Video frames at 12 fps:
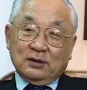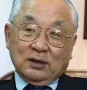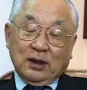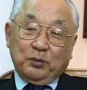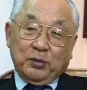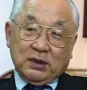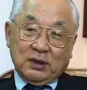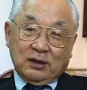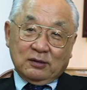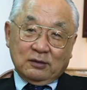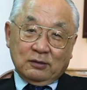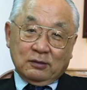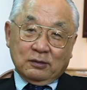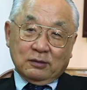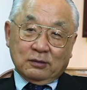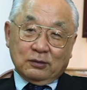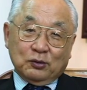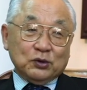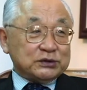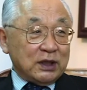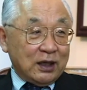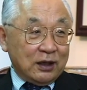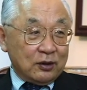やっぱりあのどうしたら